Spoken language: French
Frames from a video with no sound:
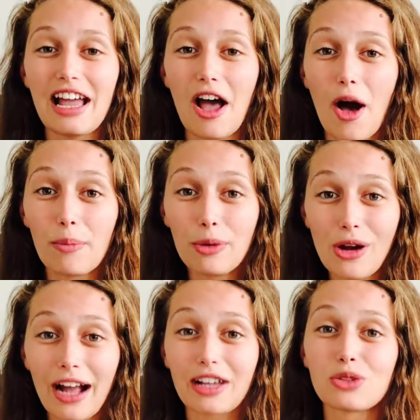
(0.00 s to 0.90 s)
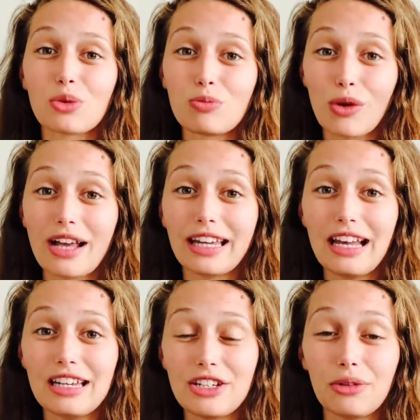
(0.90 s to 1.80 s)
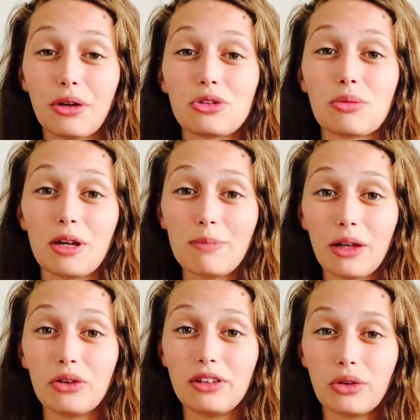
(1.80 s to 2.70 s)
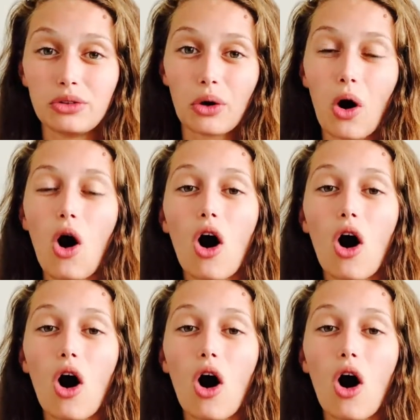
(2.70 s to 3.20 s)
un peu la raison pour laquelle les Chinois ne se mettent pas de déodorant.